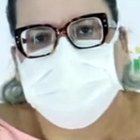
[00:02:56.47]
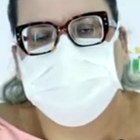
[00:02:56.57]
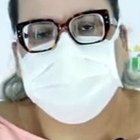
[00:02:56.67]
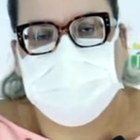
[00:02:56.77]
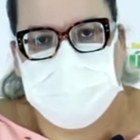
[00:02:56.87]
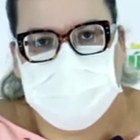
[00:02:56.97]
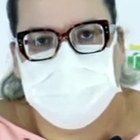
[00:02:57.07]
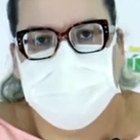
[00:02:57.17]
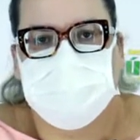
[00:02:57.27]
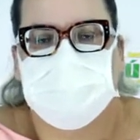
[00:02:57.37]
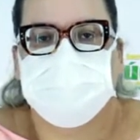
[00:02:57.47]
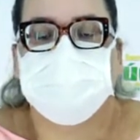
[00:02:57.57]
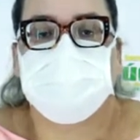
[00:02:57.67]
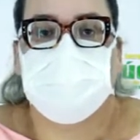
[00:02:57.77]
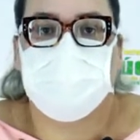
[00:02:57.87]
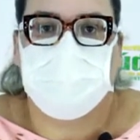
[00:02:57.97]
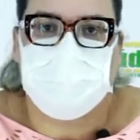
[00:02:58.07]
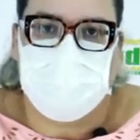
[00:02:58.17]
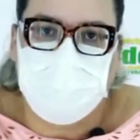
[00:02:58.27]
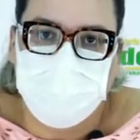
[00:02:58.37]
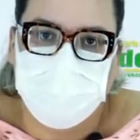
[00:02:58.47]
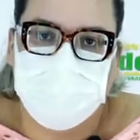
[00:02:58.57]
que serão celular,